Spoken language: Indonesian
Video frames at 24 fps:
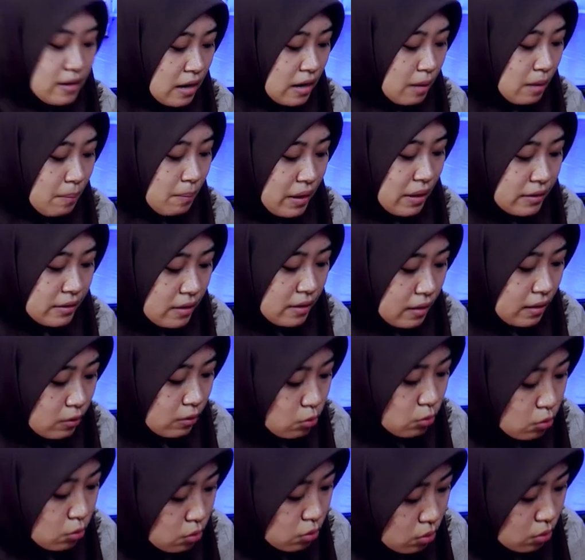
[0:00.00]
dalamannya
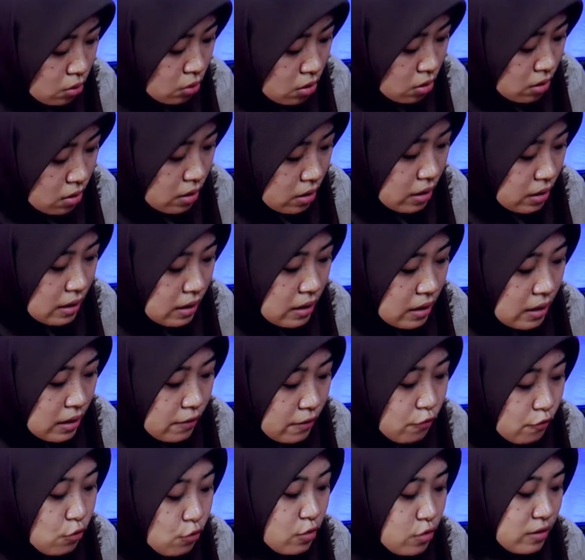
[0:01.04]
itu
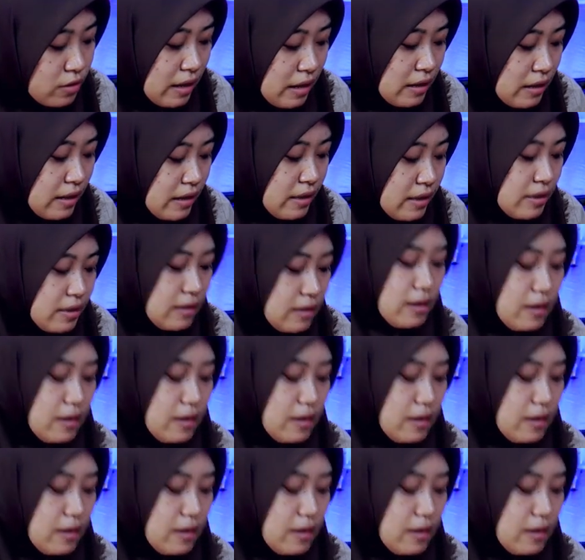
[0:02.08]
uh, full stainless.